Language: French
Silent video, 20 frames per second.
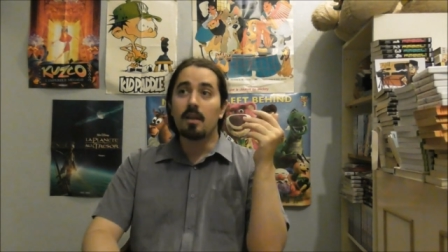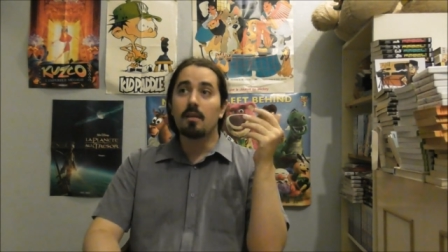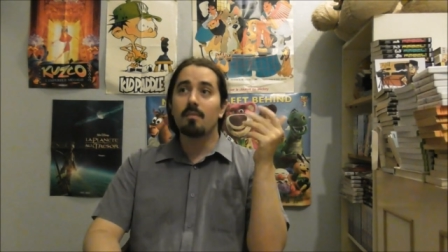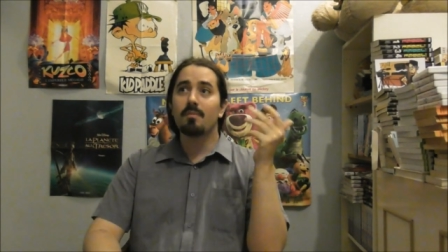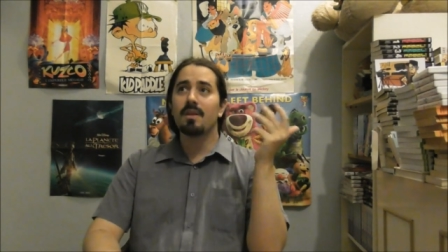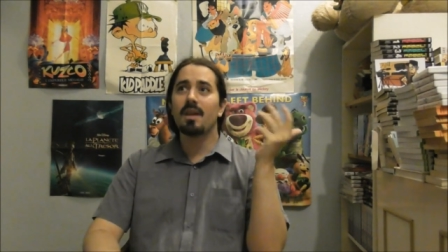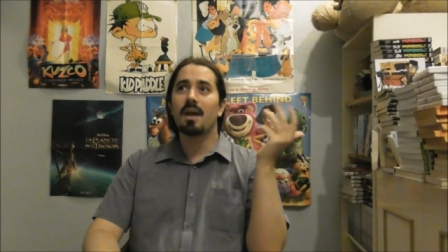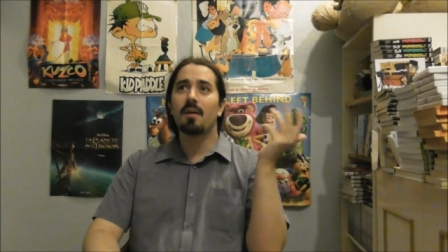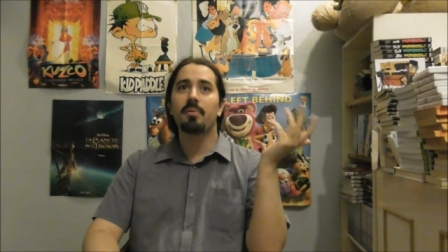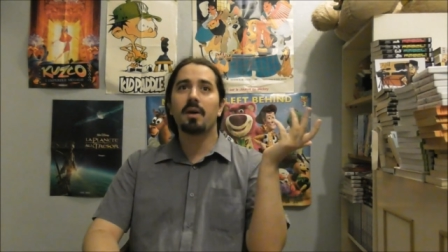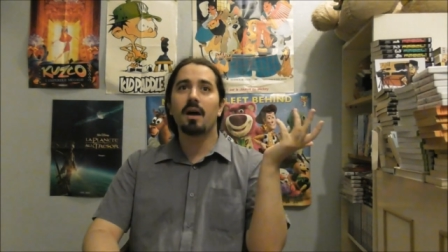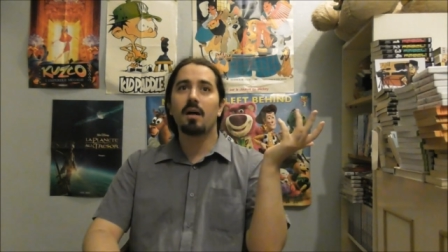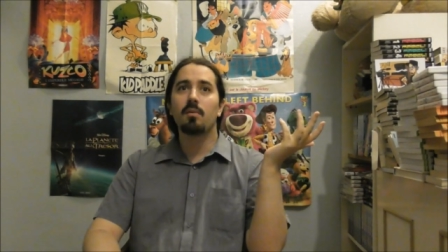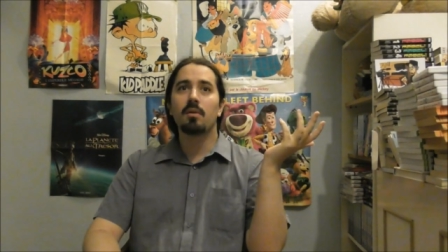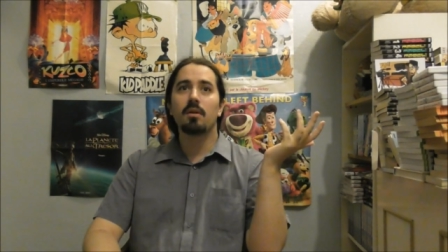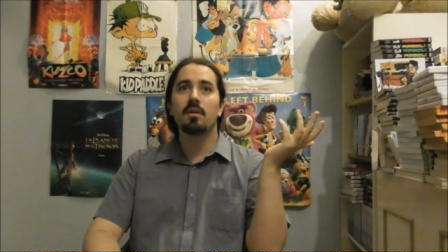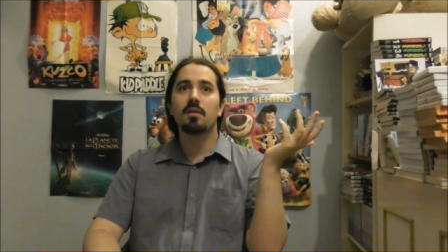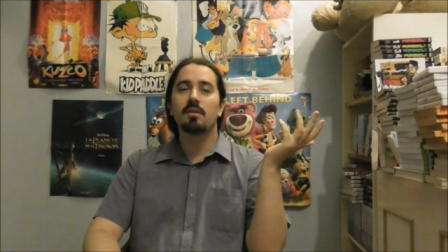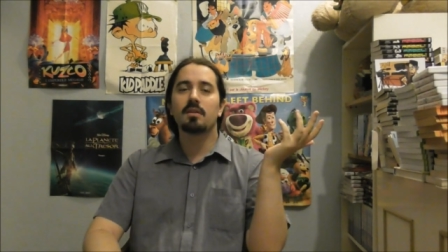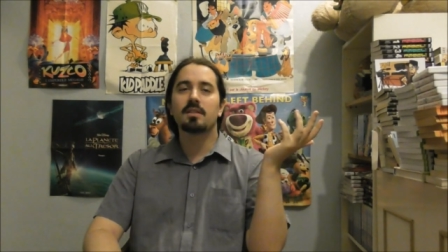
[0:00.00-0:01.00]
mais
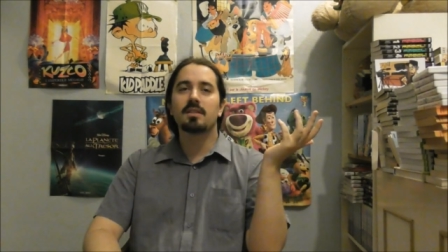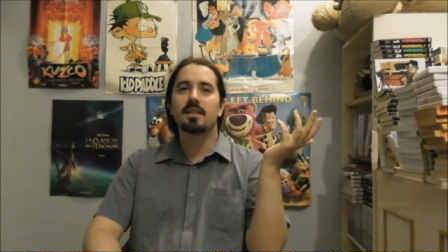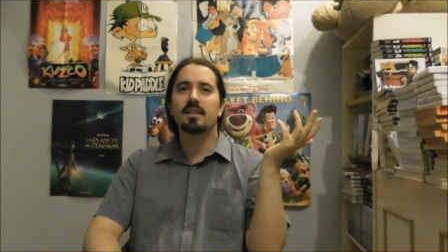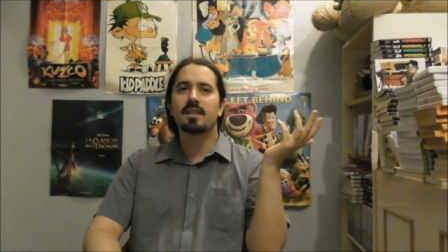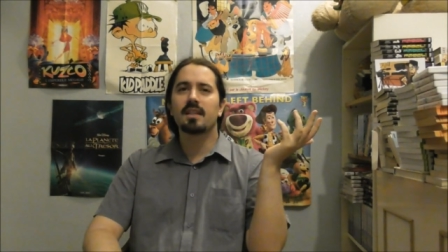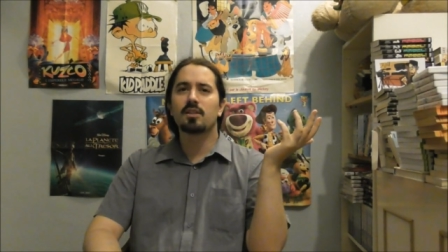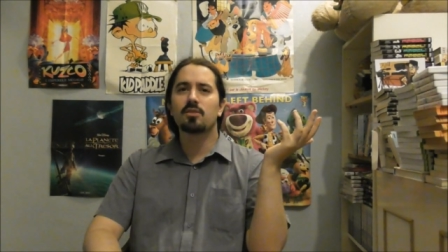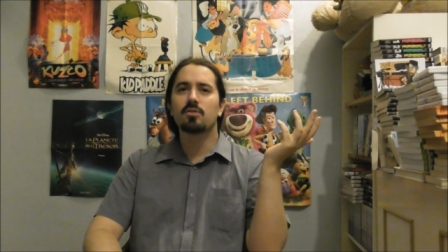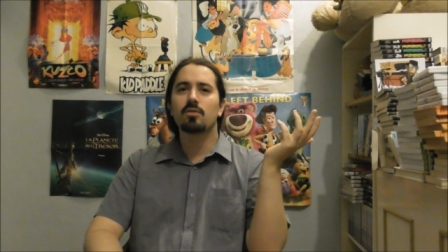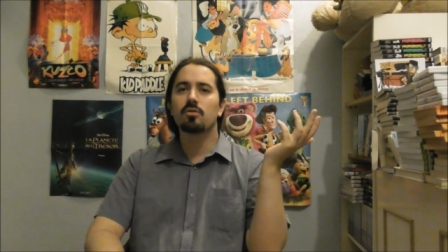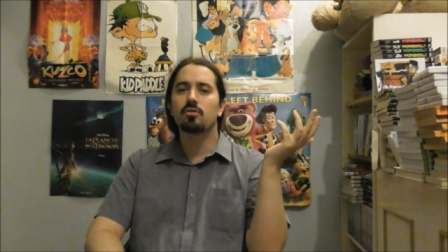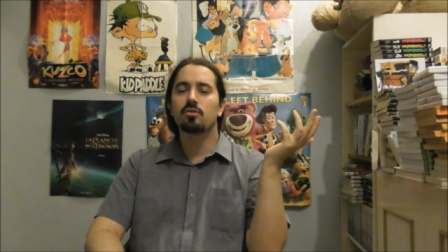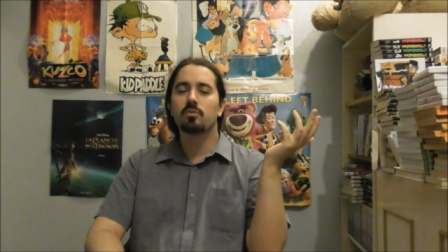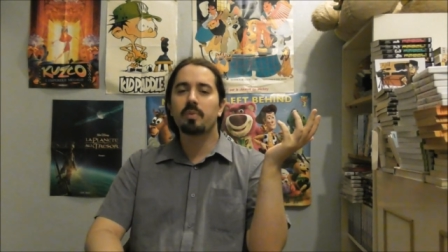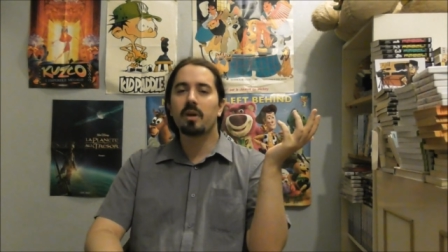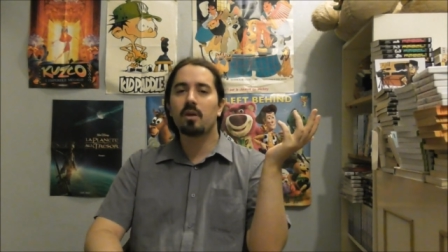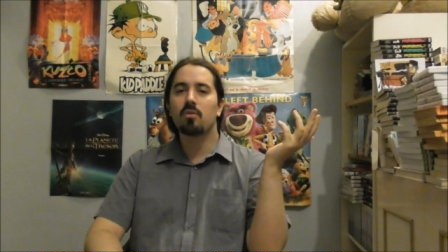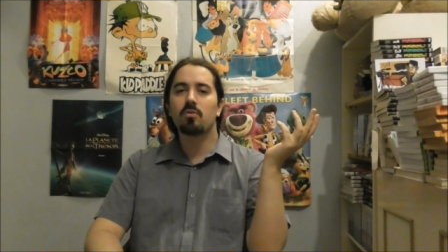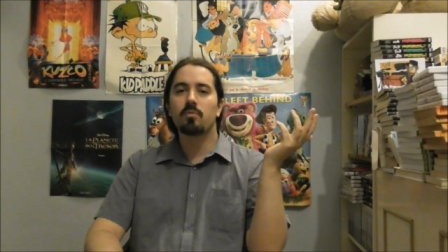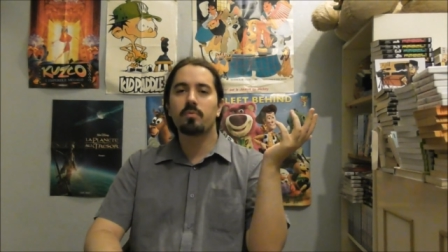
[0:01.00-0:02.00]
apparemment c'est un sort
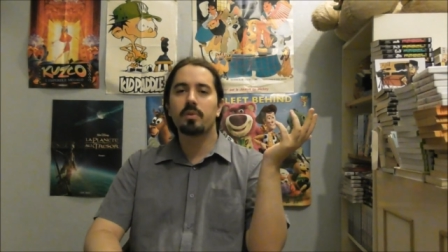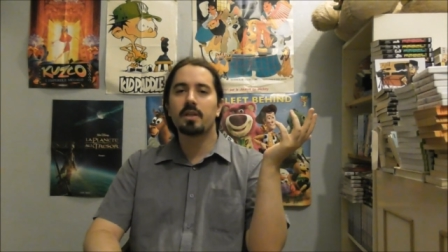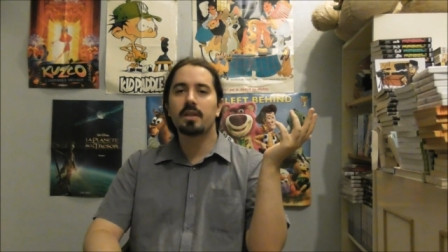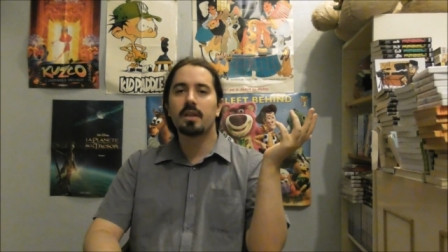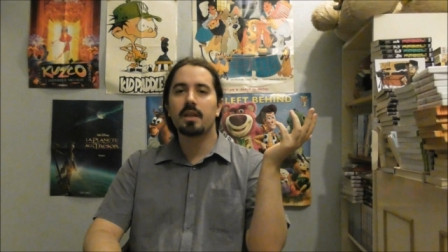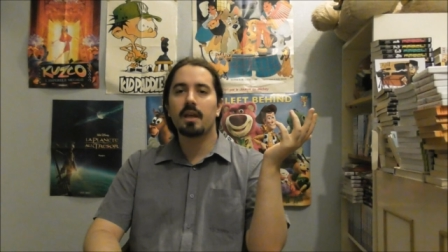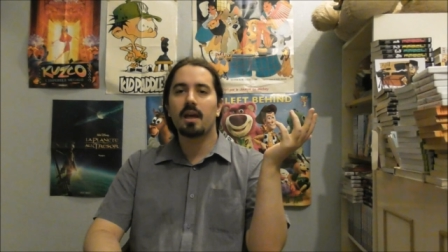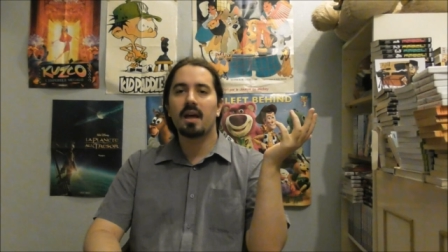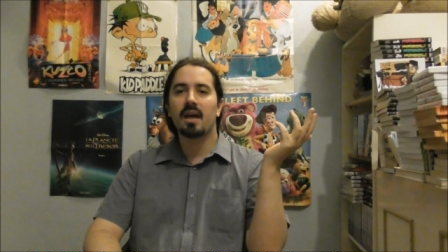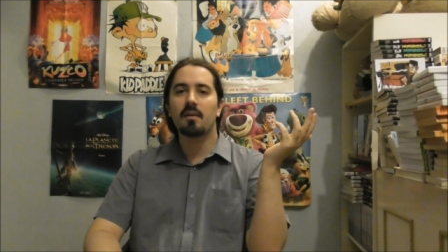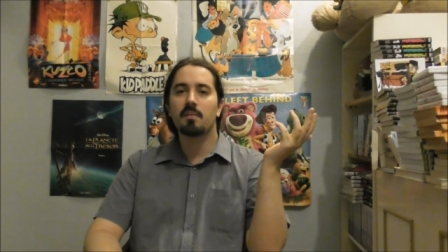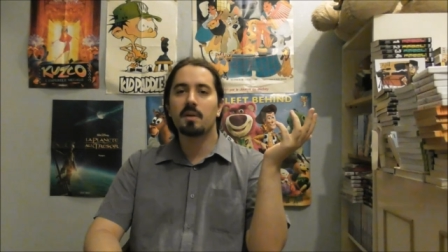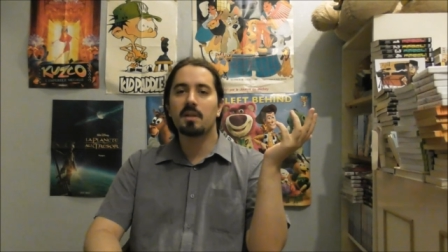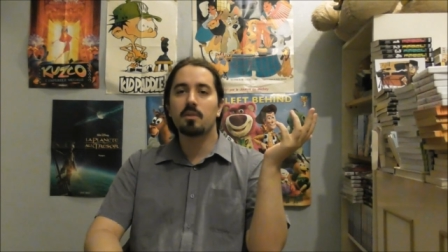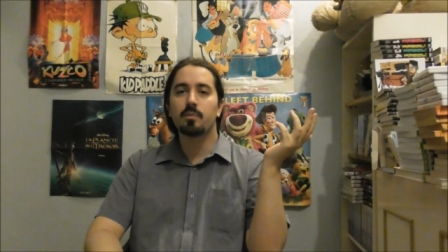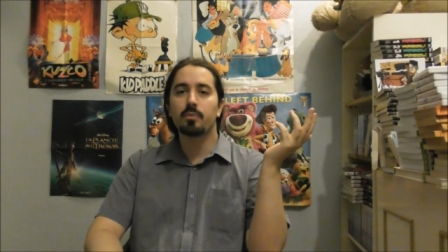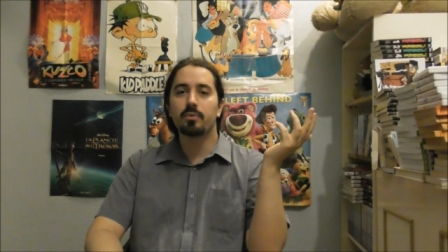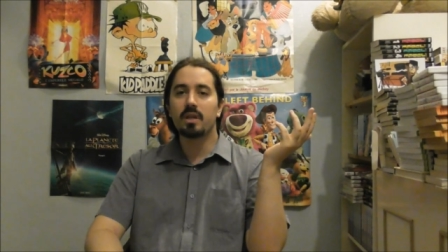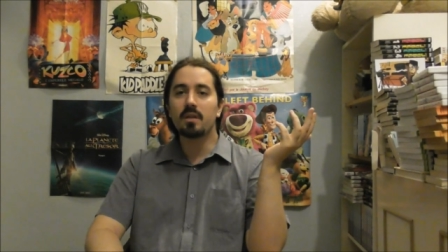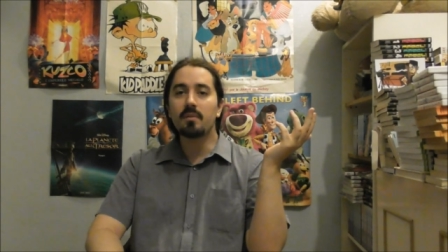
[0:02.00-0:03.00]
super compliqué à
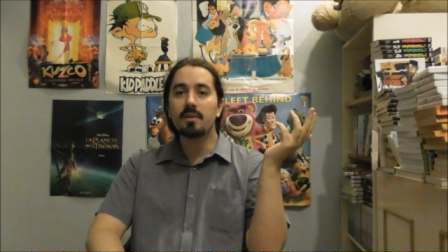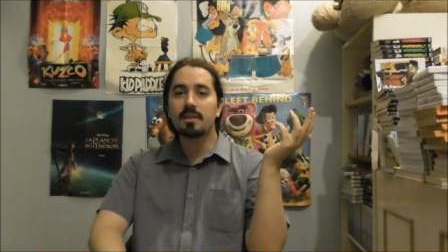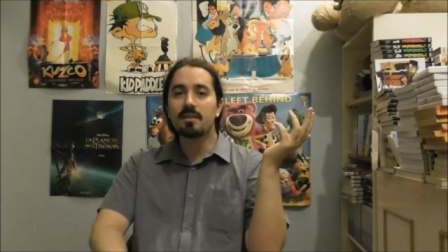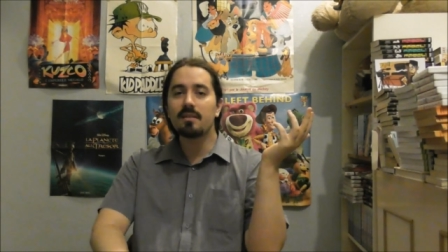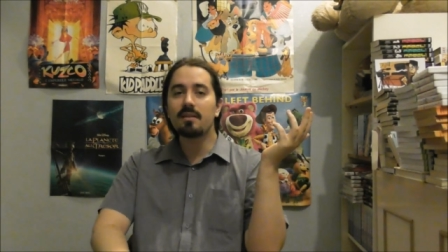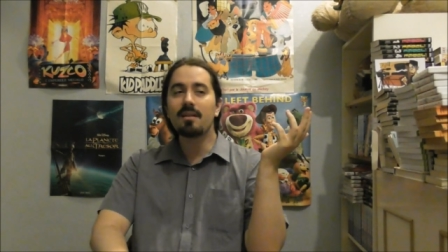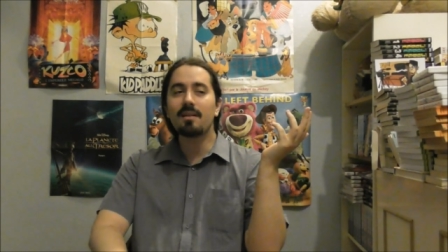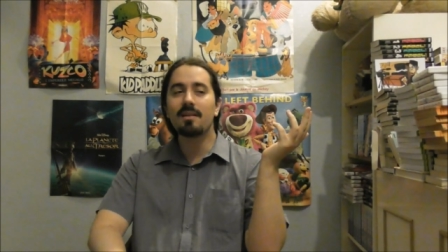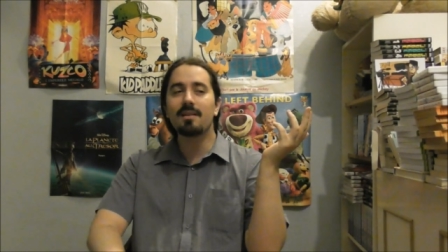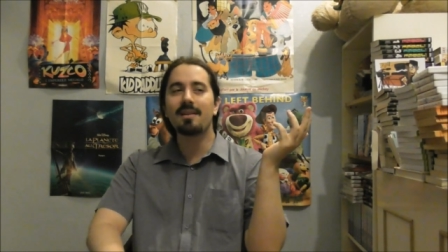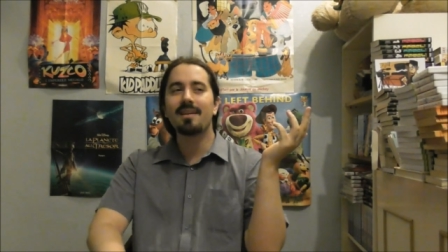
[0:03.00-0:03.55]
manipuler maintenant,